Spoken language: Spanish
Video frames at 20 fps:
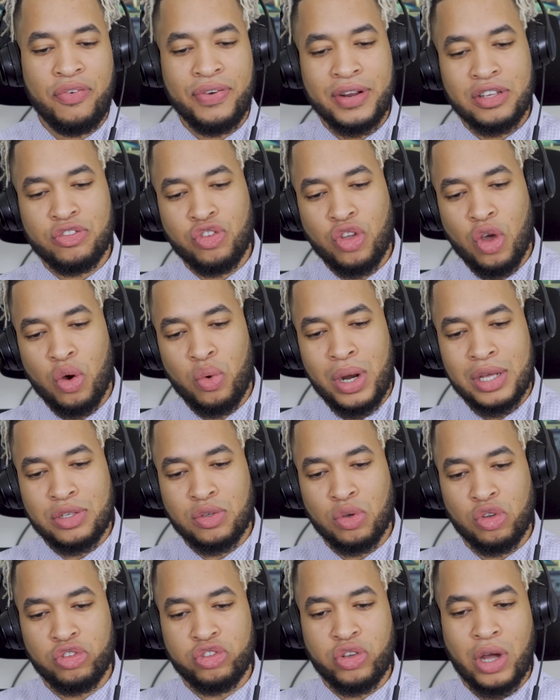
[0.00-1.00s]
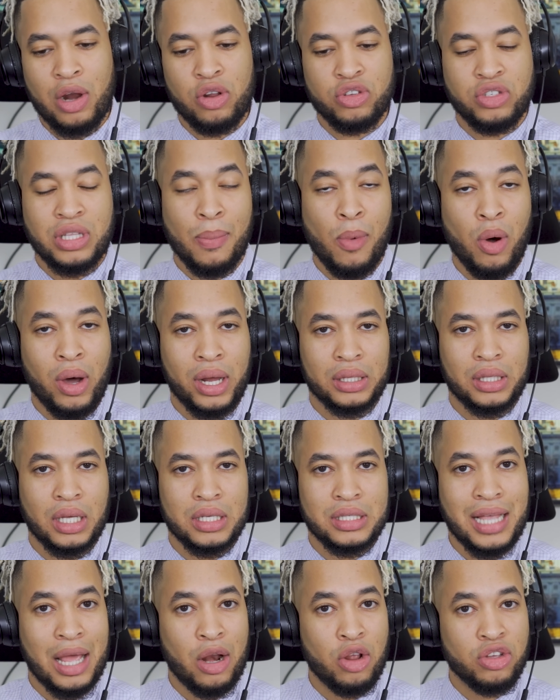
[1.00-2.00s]
ofreció una solución a los
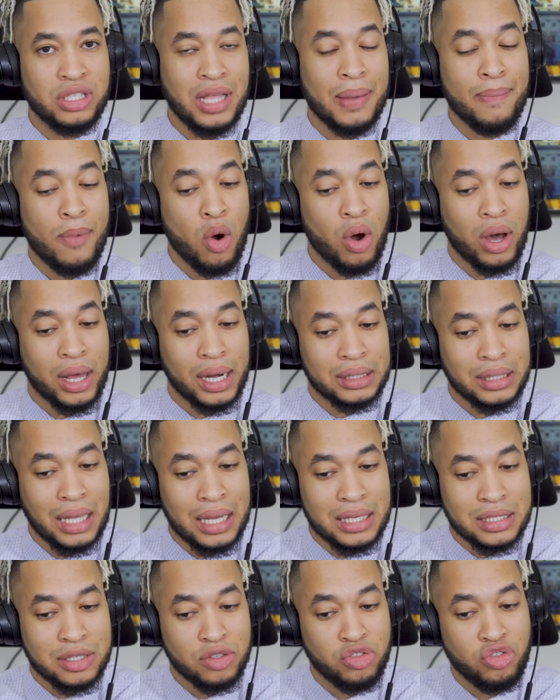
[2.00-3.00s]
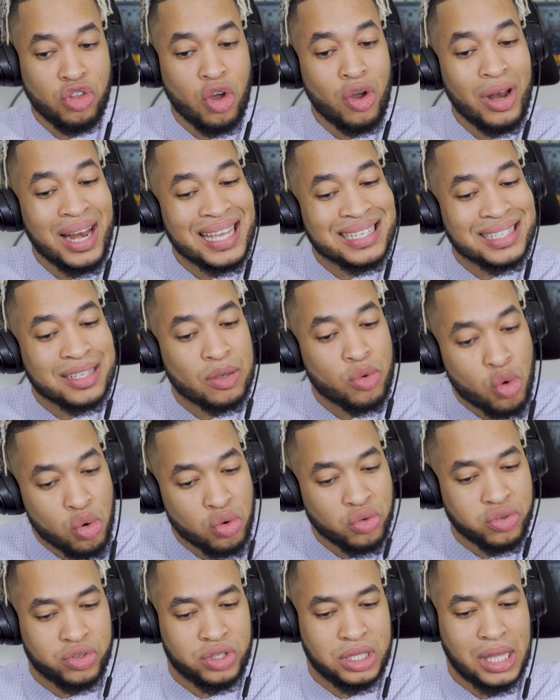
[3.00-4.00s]
demócratas y a los demócratas no les
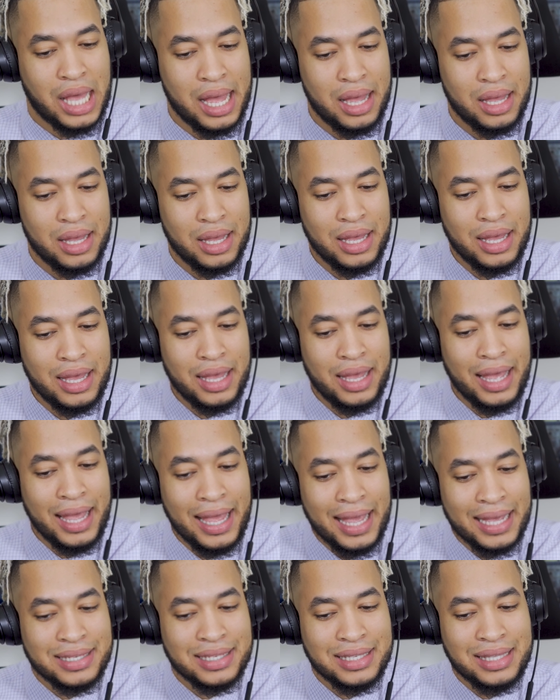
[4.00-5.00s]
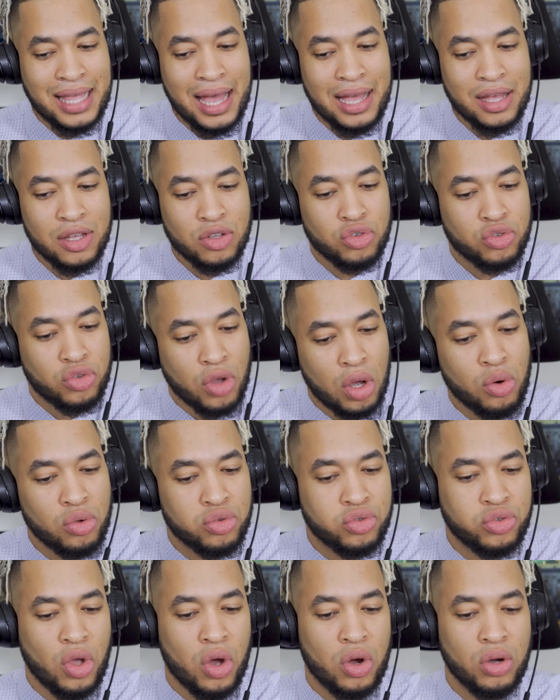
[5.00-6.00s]
gusta esta
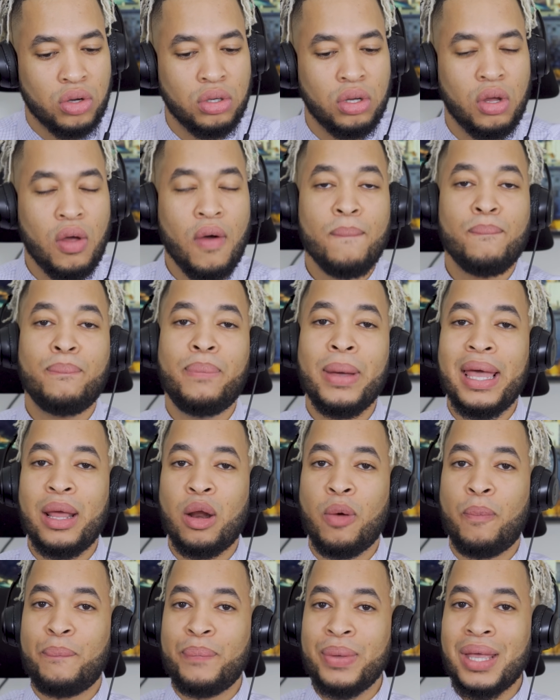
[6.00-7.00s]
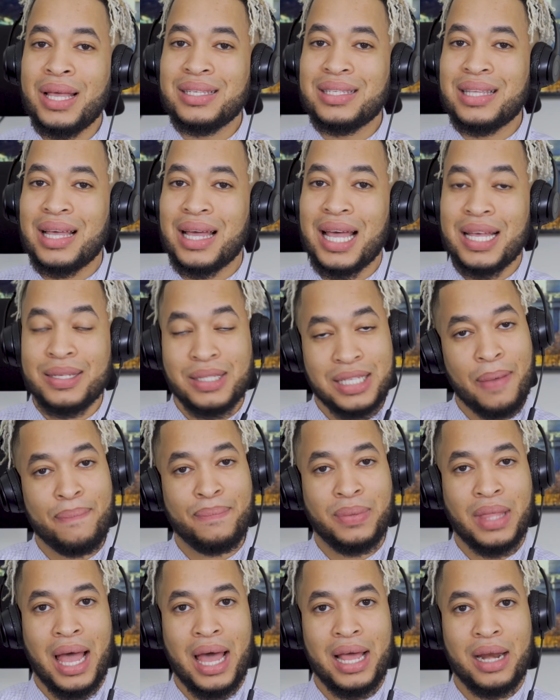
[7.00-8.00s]
solución pero piensan
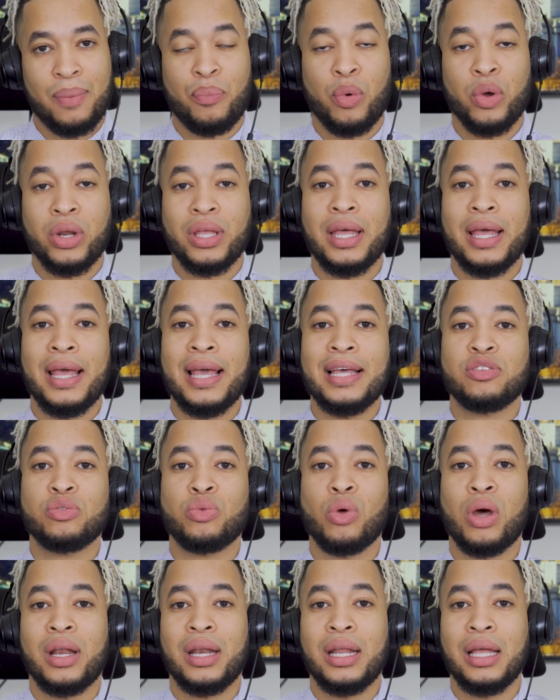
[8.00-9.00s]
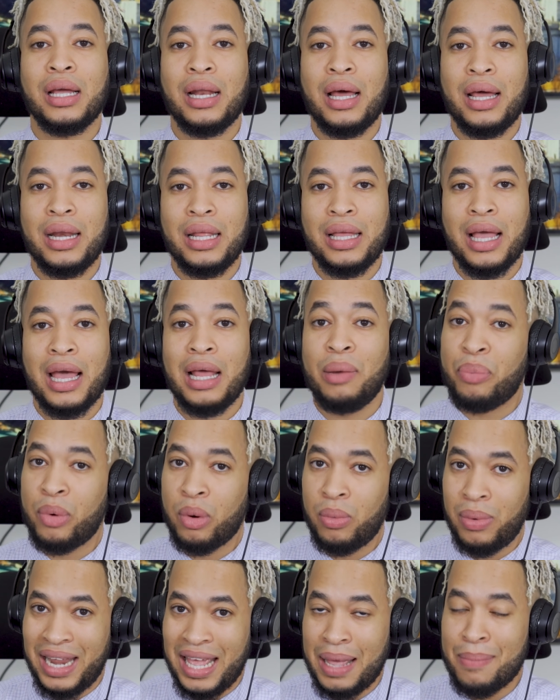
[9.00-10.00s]
aceptar porque esto arreglaría el
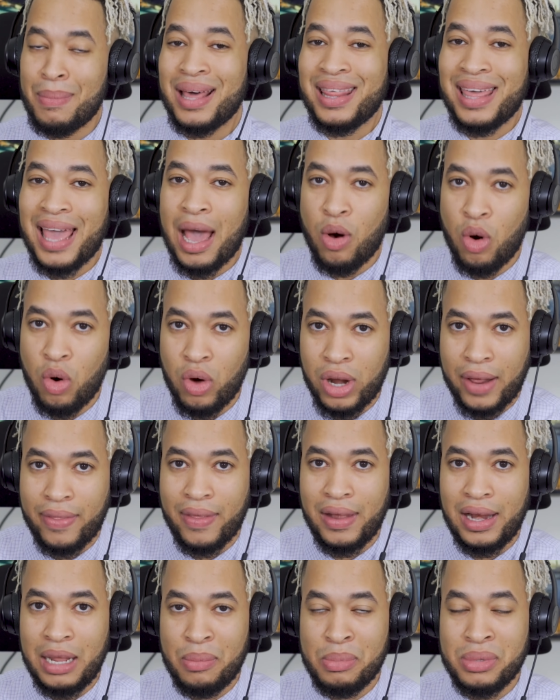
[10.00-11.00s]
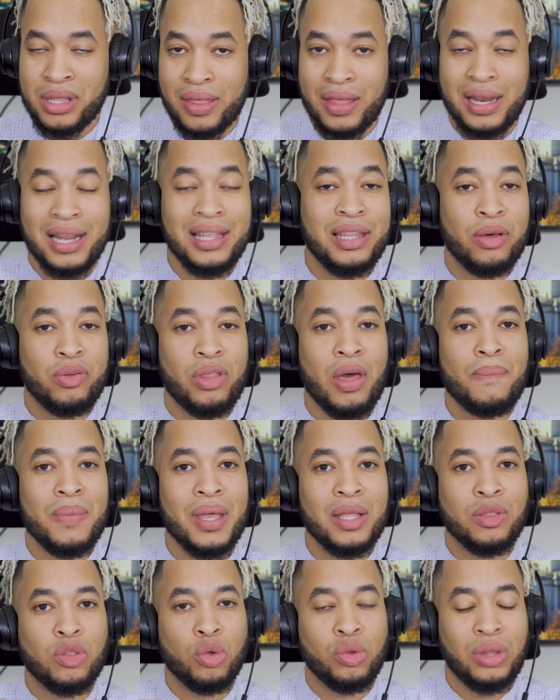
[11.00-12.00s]
problema de ahora del límite del
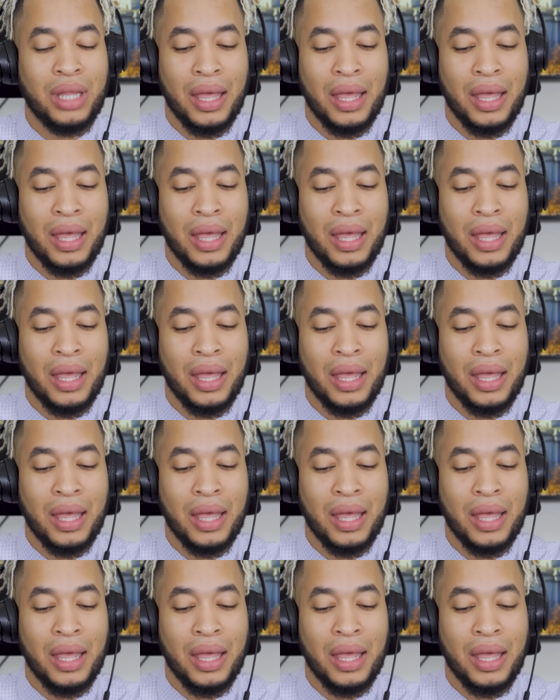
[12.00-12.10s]
endeudamiento